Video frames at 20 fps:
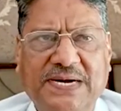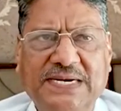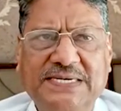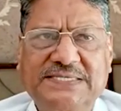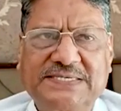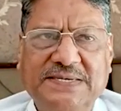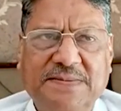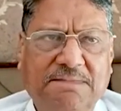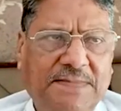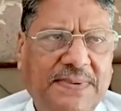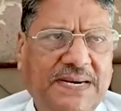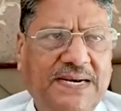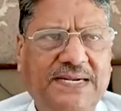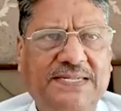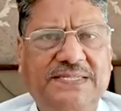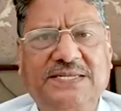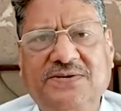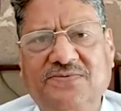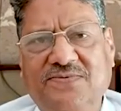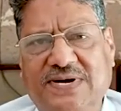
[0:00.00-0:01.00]
मगर चंबल
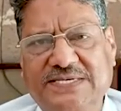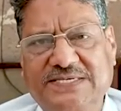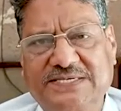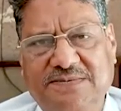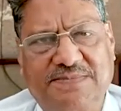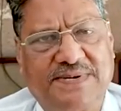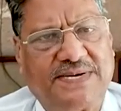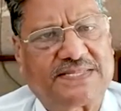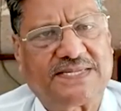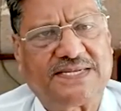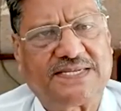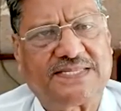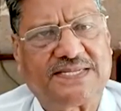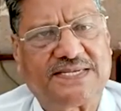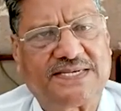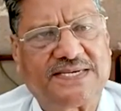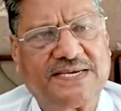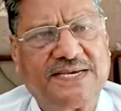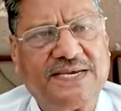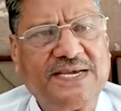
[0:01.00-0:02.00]
नदी वहाँ से बहती
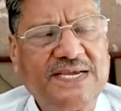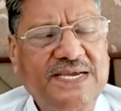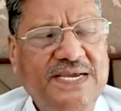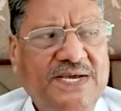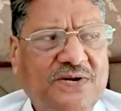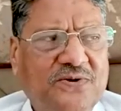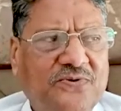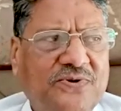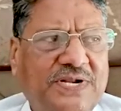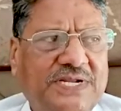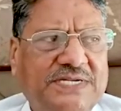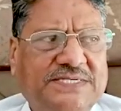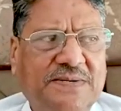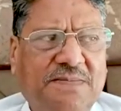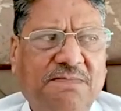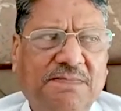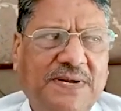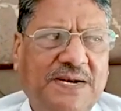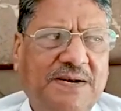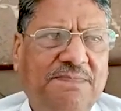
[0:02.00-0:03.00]
थी इन्होंने
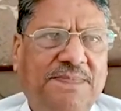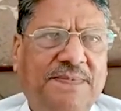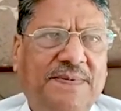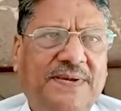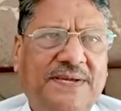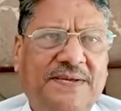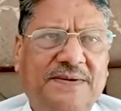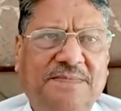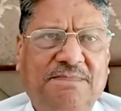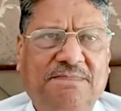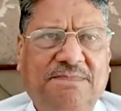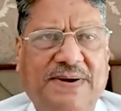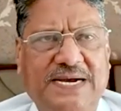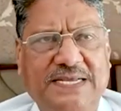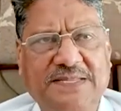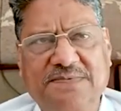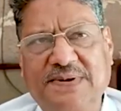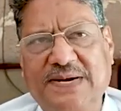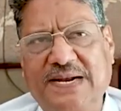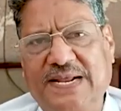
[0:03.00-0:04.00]
चंबल पे
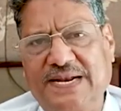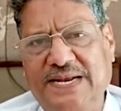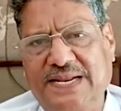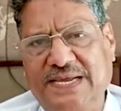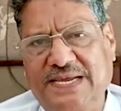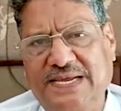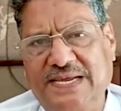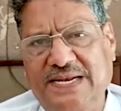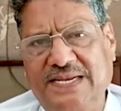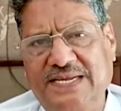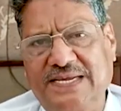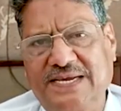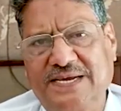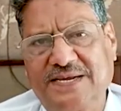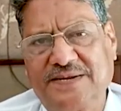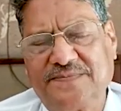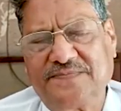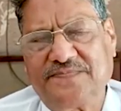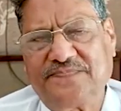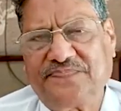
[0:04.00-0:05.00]
बांध बनाने के लिए
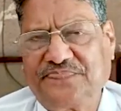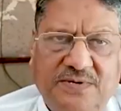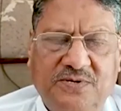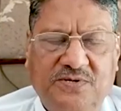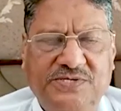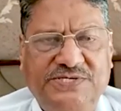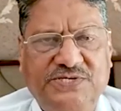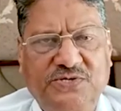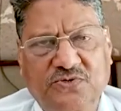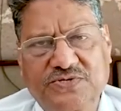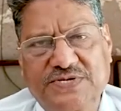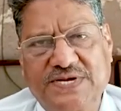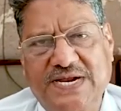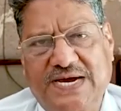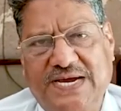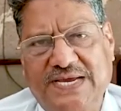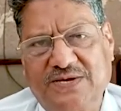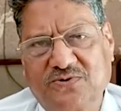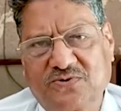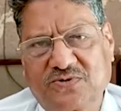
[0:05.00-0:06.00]
योजना
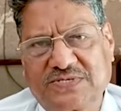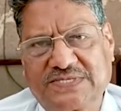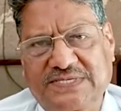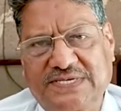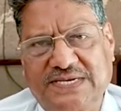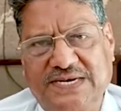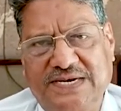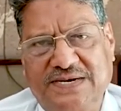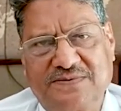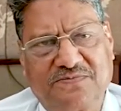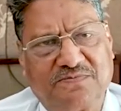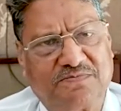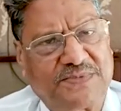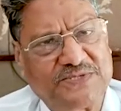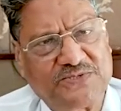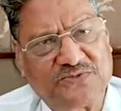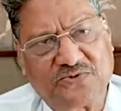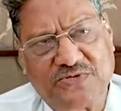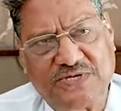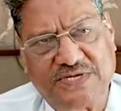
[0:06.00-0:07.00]
आयोग से
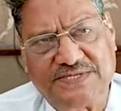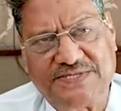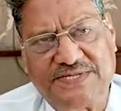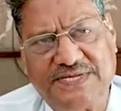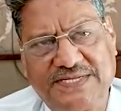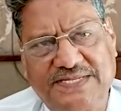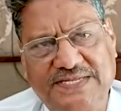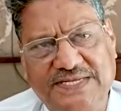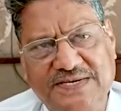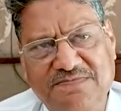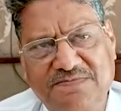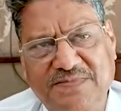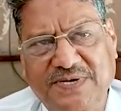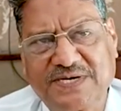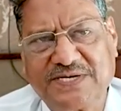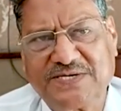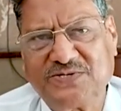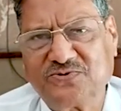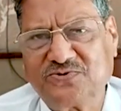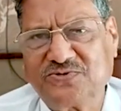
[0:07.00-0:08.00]
मंजूरी दे दी
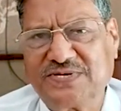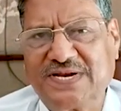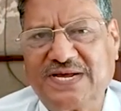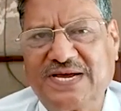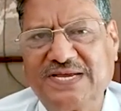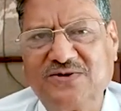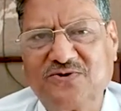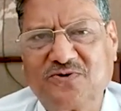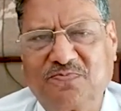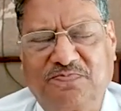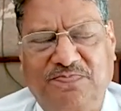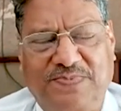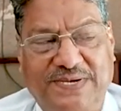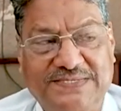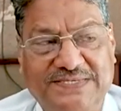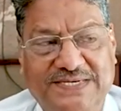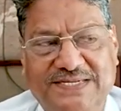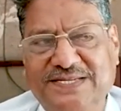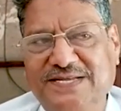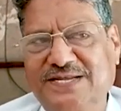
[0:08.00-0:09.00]
मगर योजना आयोग
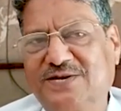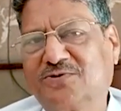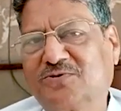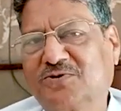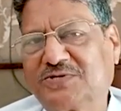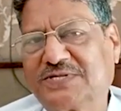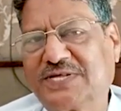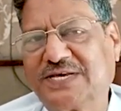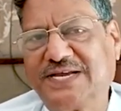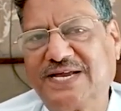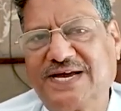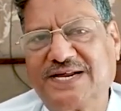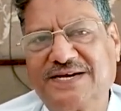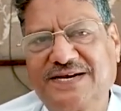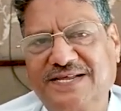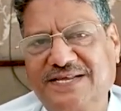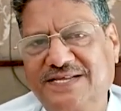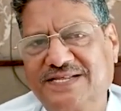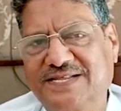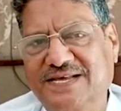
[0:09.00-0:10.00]
पैसा देने को
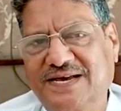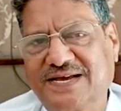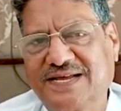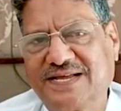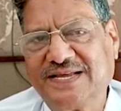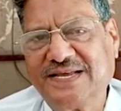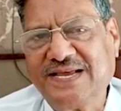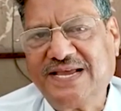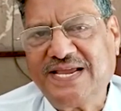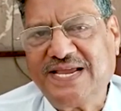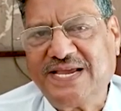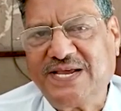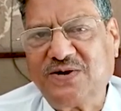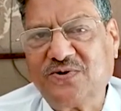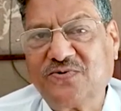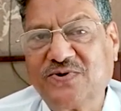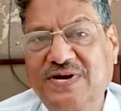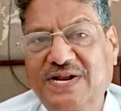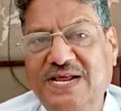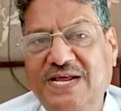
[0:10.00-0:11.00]
तैयार नहीं था
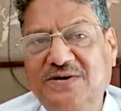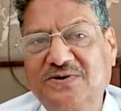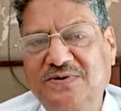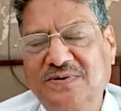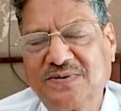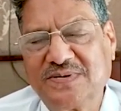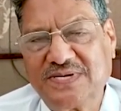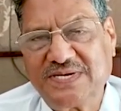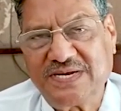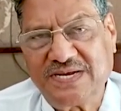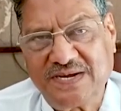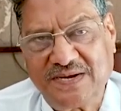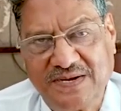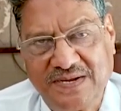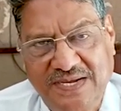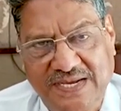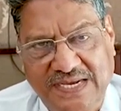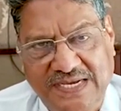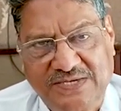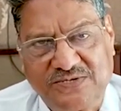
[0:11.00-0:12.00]
इन्होंने
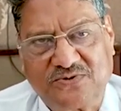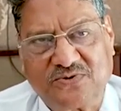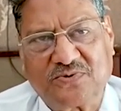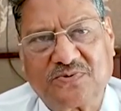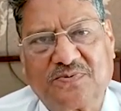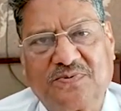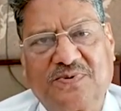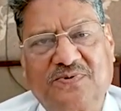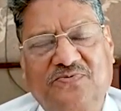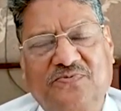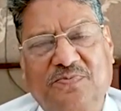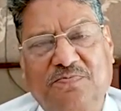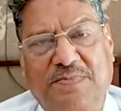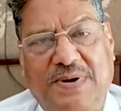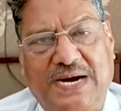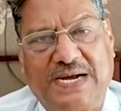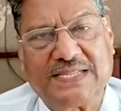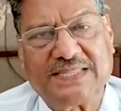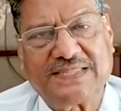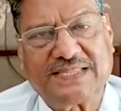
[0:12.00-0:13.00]
जो
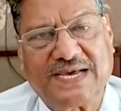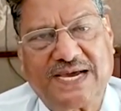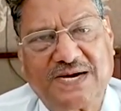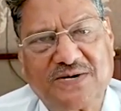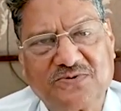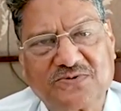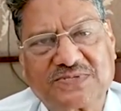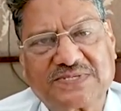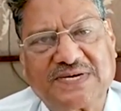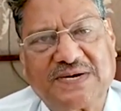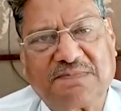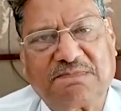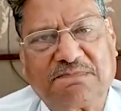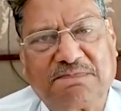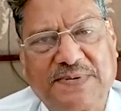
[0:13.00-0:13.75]
बांध था उसका